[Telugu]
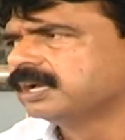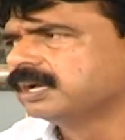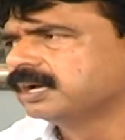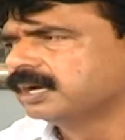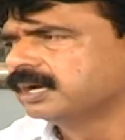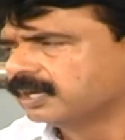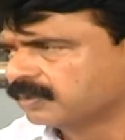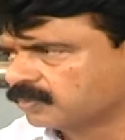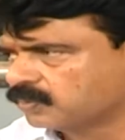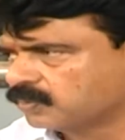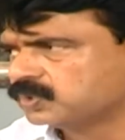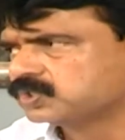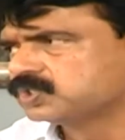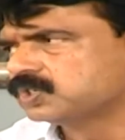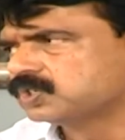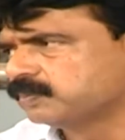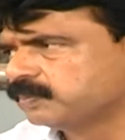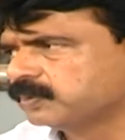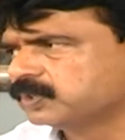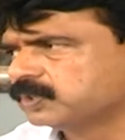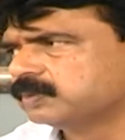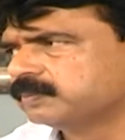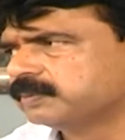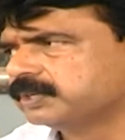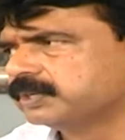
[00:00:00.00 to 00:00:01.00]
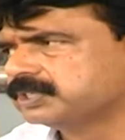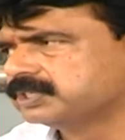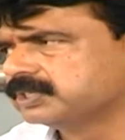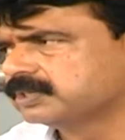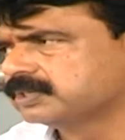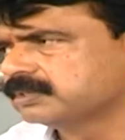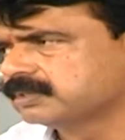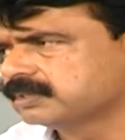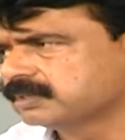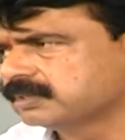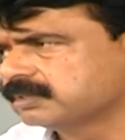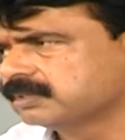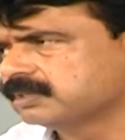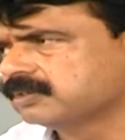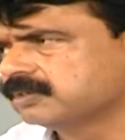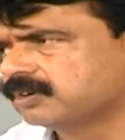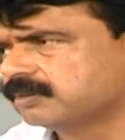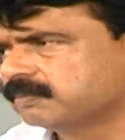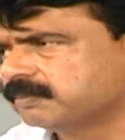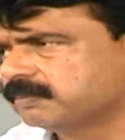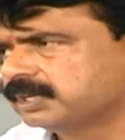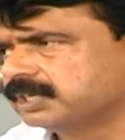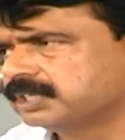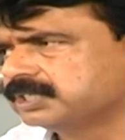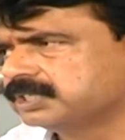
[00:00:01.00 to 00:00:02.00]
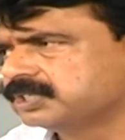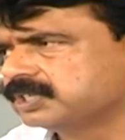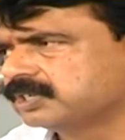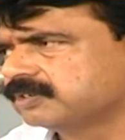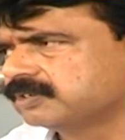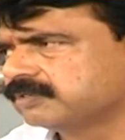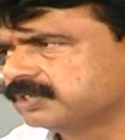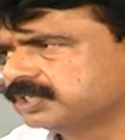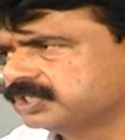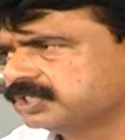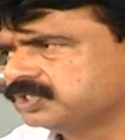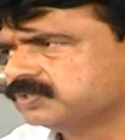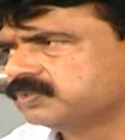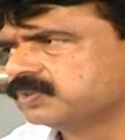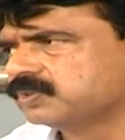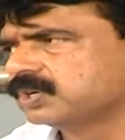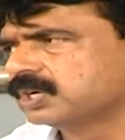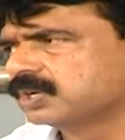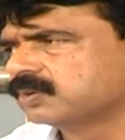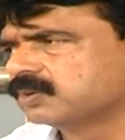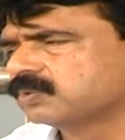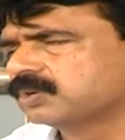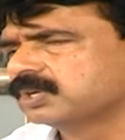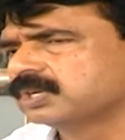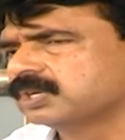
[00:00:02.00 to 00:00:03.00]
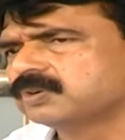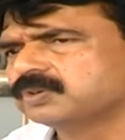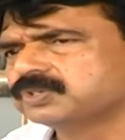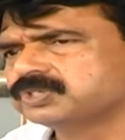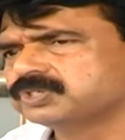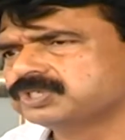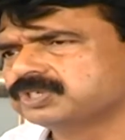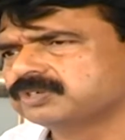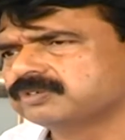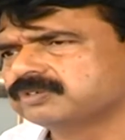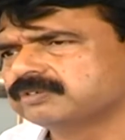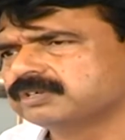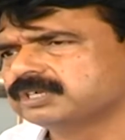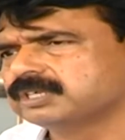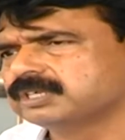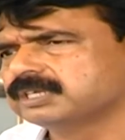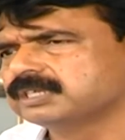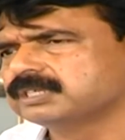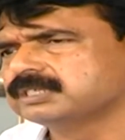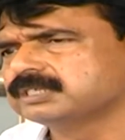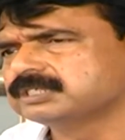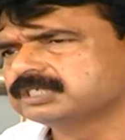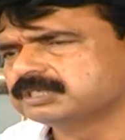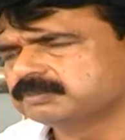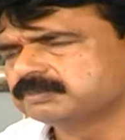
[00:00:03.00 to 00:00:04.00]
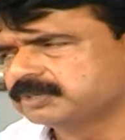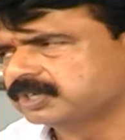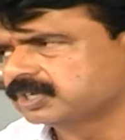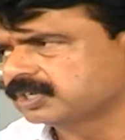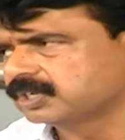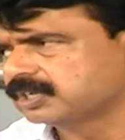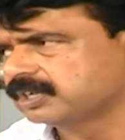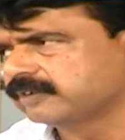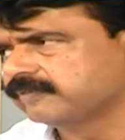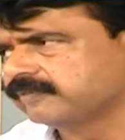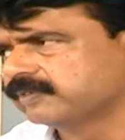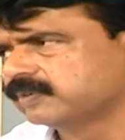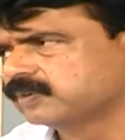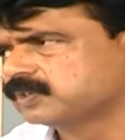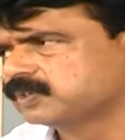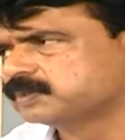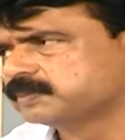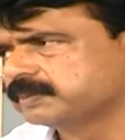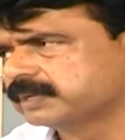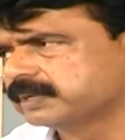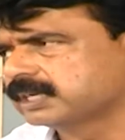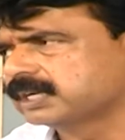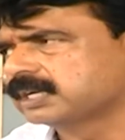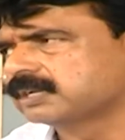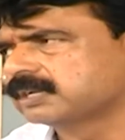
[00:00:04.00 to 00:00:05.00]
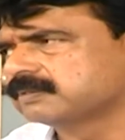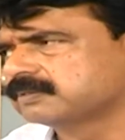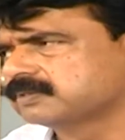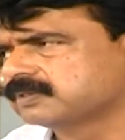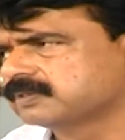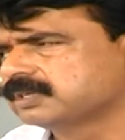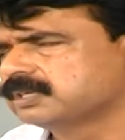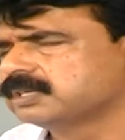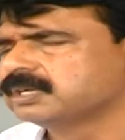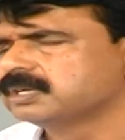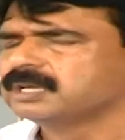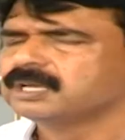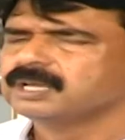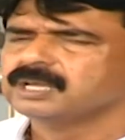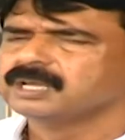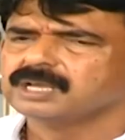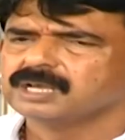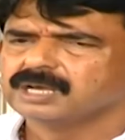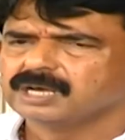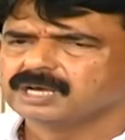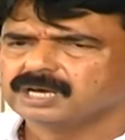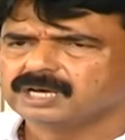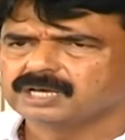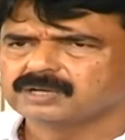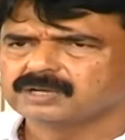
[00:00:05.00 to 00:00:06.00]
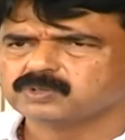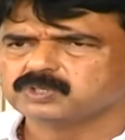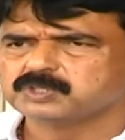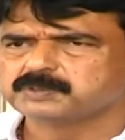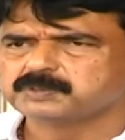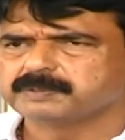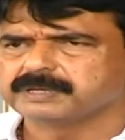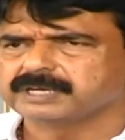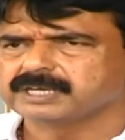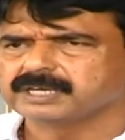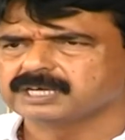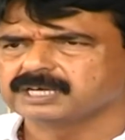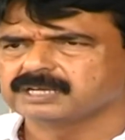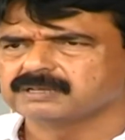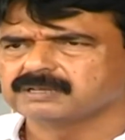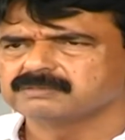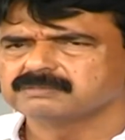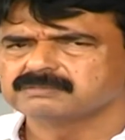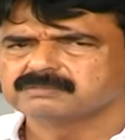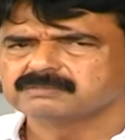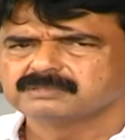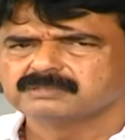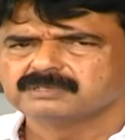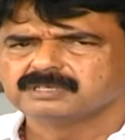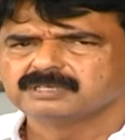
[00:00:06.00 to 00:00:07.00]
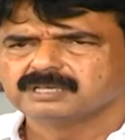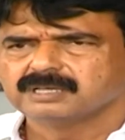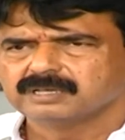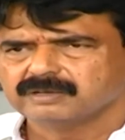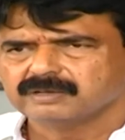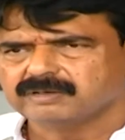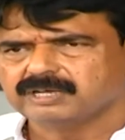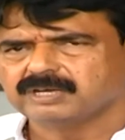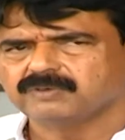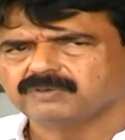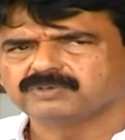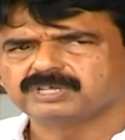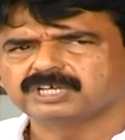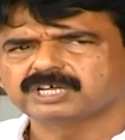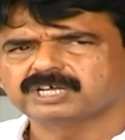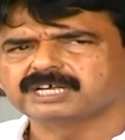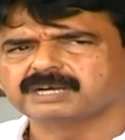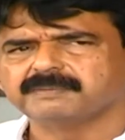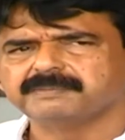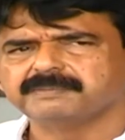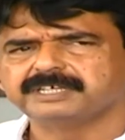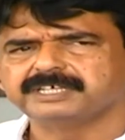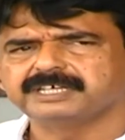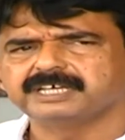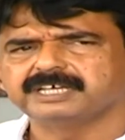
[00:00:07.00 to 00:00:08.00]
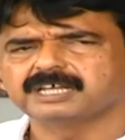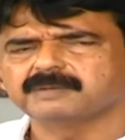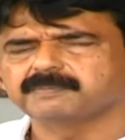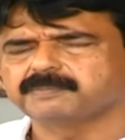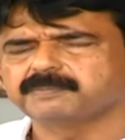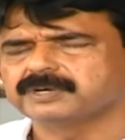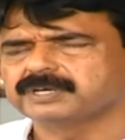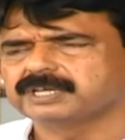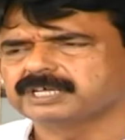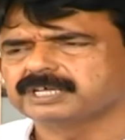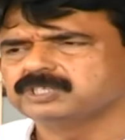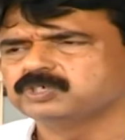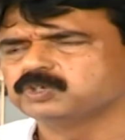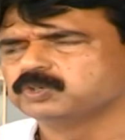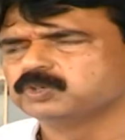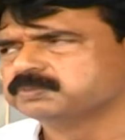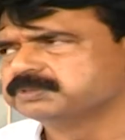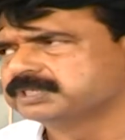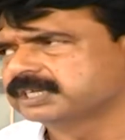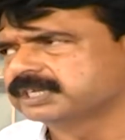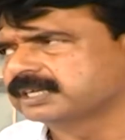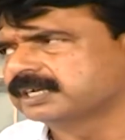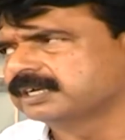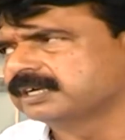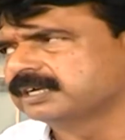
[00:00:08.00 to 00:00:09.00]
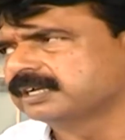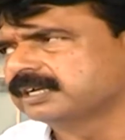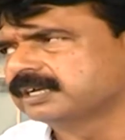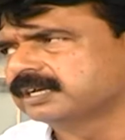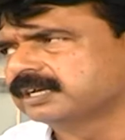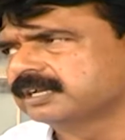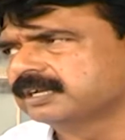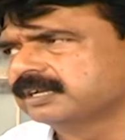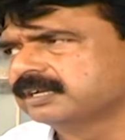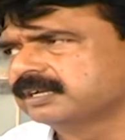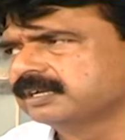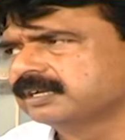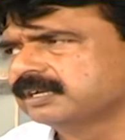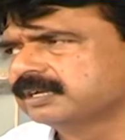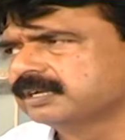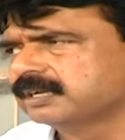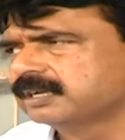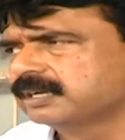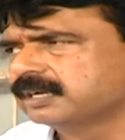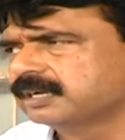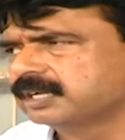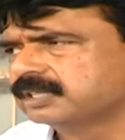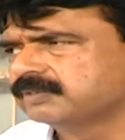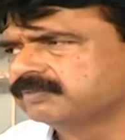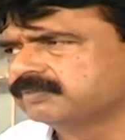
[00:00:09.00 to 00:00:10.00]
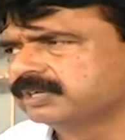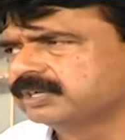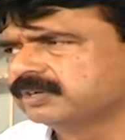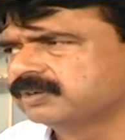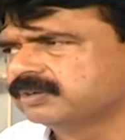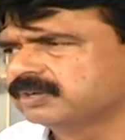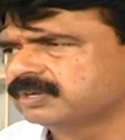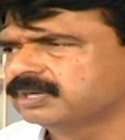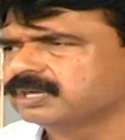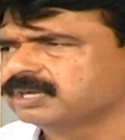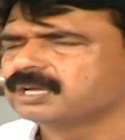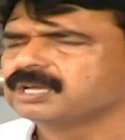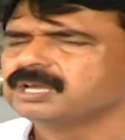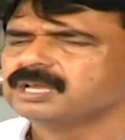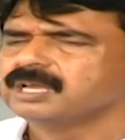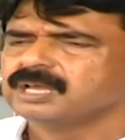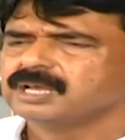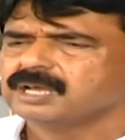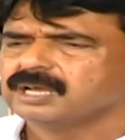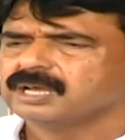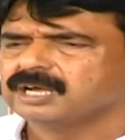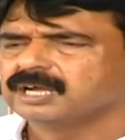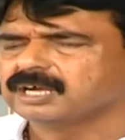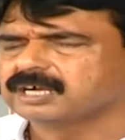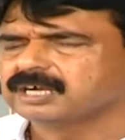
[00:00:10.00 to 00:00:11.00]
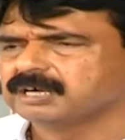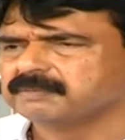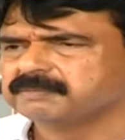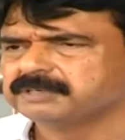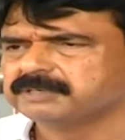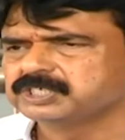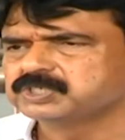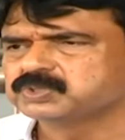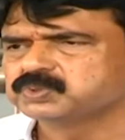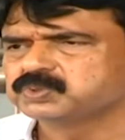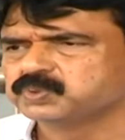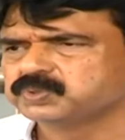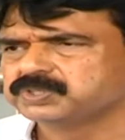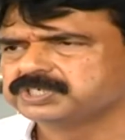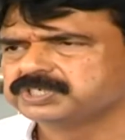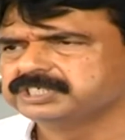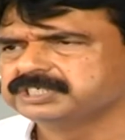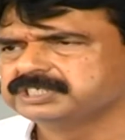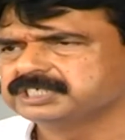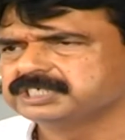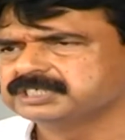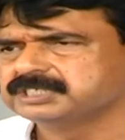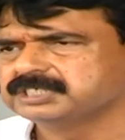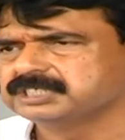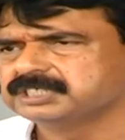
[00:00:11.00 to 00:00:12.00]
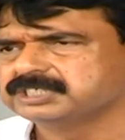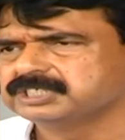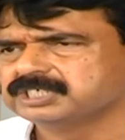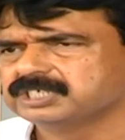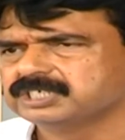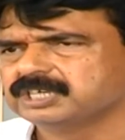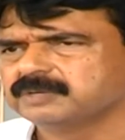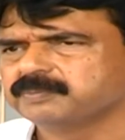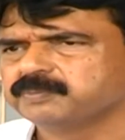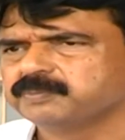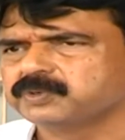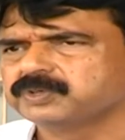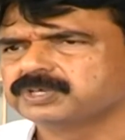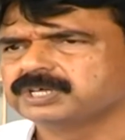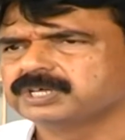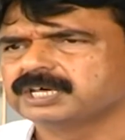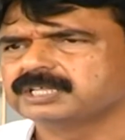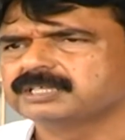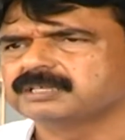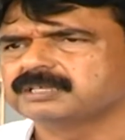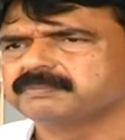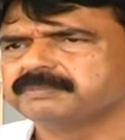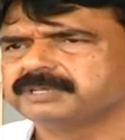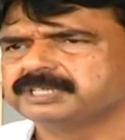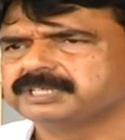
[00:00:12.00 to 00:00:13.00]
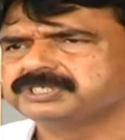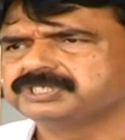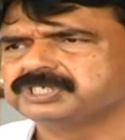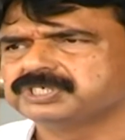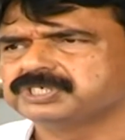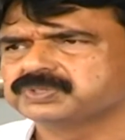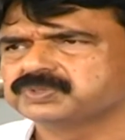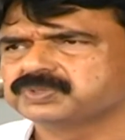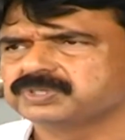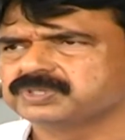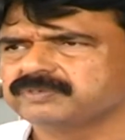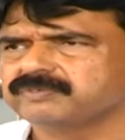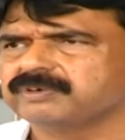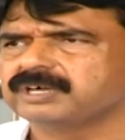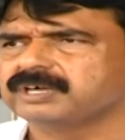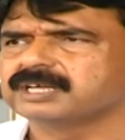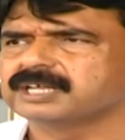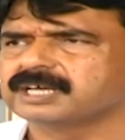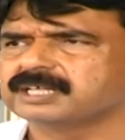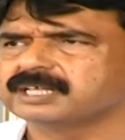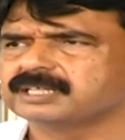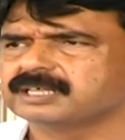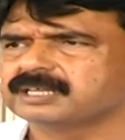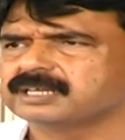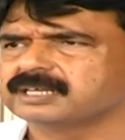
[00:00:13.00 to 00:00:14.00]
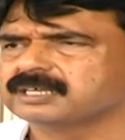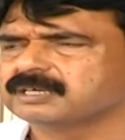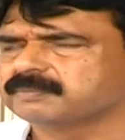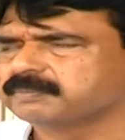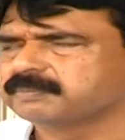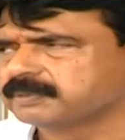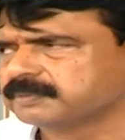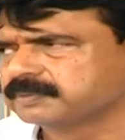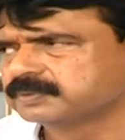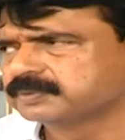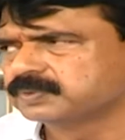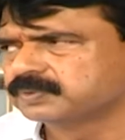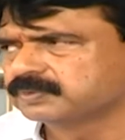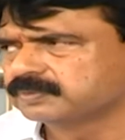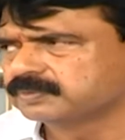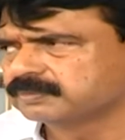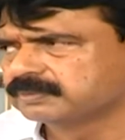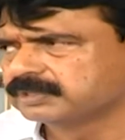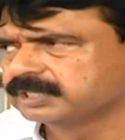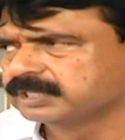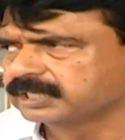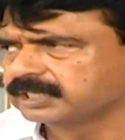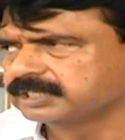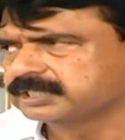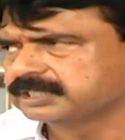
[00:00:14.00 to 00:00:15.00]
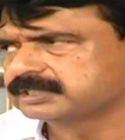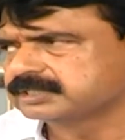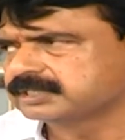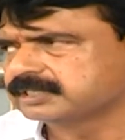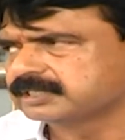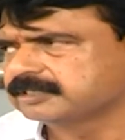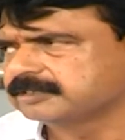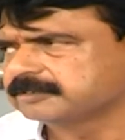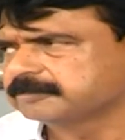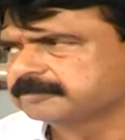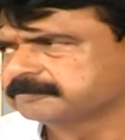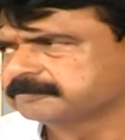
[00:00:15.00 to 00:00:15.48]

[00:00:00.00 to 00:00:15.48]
ఆ రూల్స్లో పొందుపరిచాం గవర్నమెంట్ ఇచ్చినటువంటి జియోకు అనుగుణంగా వచ్చినటువంటి సినిమాటోగ్రఫీ రూల్స్ ప్రకారం ఆ రూల్స్ ప్రకారం ఉన్న కమిటీ ఏర్పాటైన హోమ్ సెక్రటరీ గారి ఆధ్వర్యంలో ఆ కమిటీ స్క్రూటినీ చేసి ఇచ్చిన రిపోర్ట్ని ఆధార బేస్ చేసుకుని వాటి ఆధారంగా ప్రభుత్వం నిర్ణయిస్తుంది